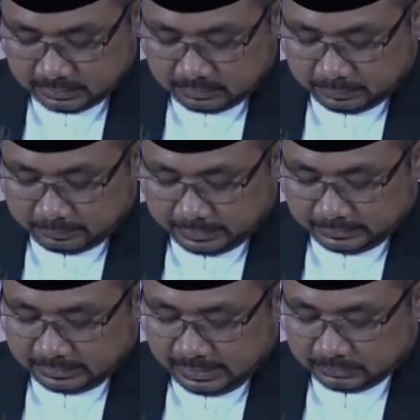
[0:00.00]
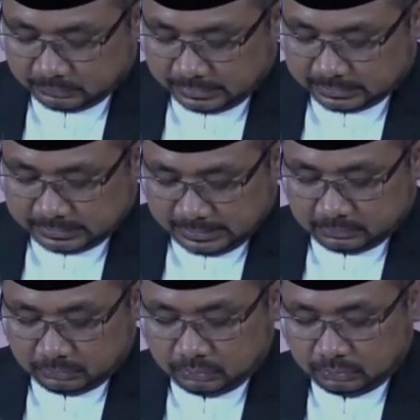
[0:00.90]
Pemerintah sudah
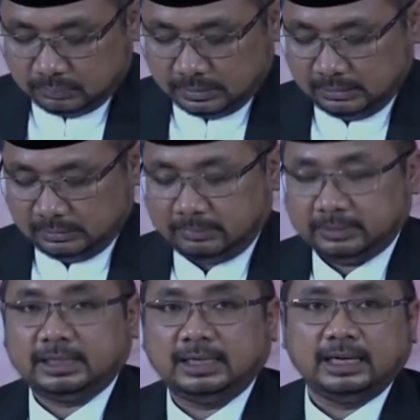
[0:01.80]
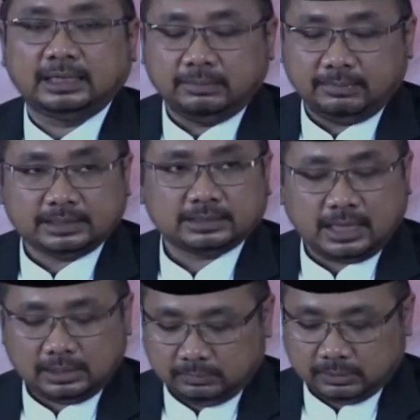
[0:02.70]
sejak dulu melalui Kementerian Agama
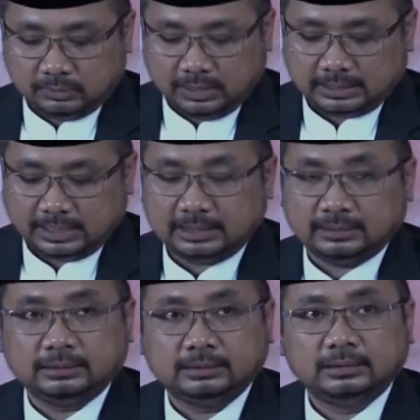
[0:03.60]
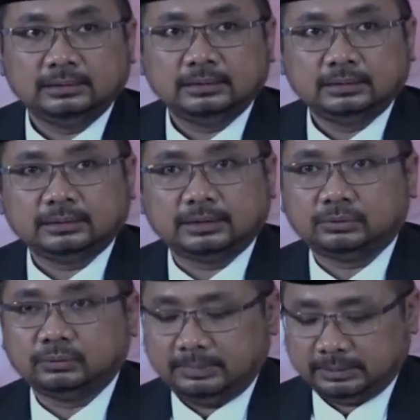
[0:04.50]
selalu menggunakan
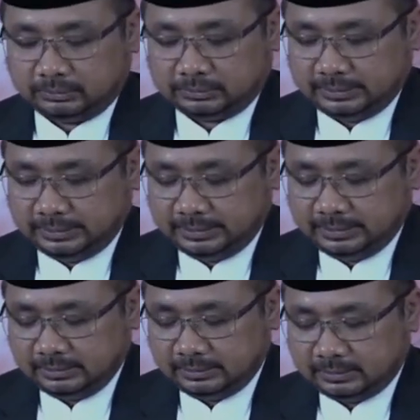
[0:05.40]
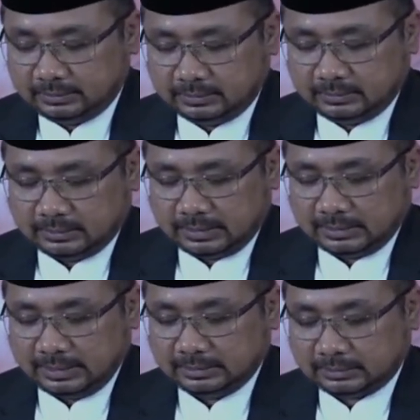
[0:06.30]
kedua metode ini
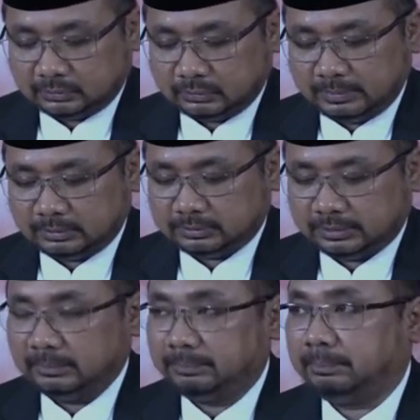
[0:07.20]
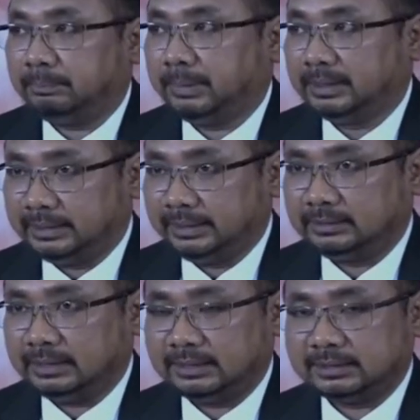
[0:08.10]
karena kedua metode ini
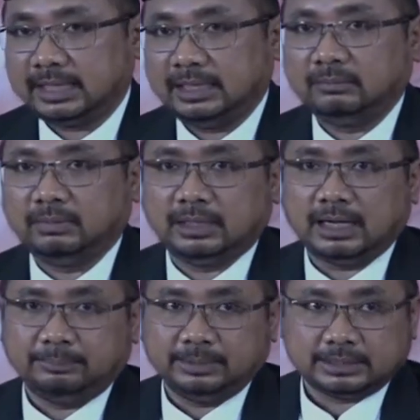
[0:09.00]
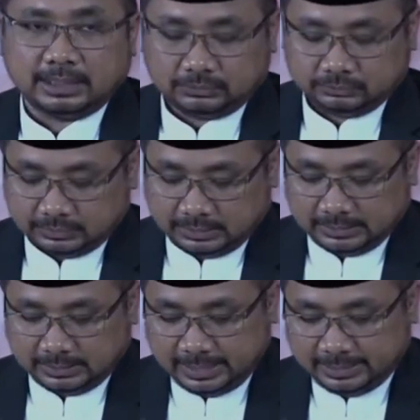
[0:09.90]
penting dan saling melengkapi satu dengan
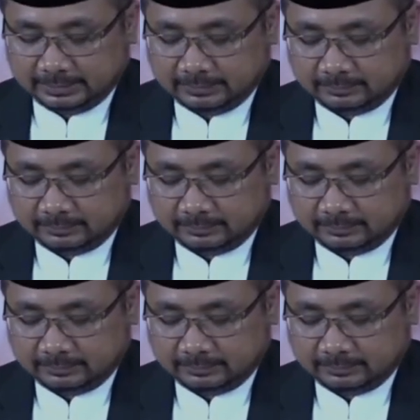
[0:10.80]
yang lain.